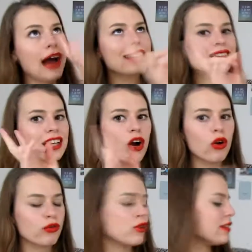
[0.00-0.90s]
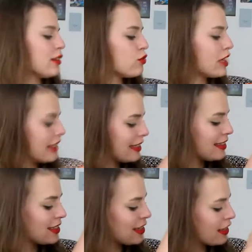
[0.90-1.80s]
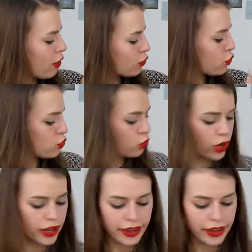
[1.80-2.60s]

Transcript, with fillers: assez grand vu la taille du sac ici et en dessous